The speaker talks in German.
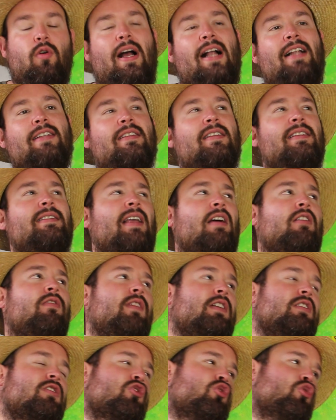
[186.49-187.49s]
Also ist auch
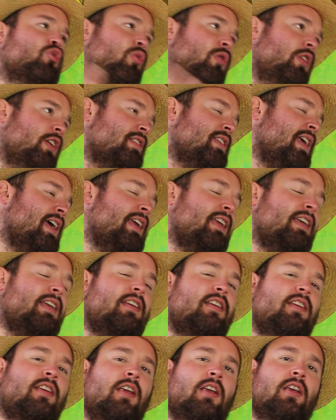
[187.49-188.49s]
was Schönes
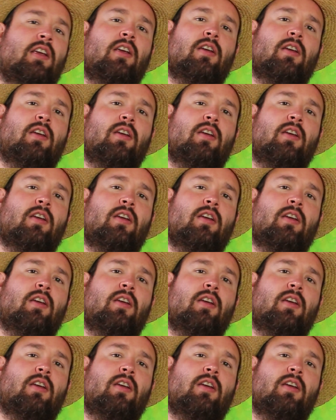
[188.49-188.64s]
eigentlich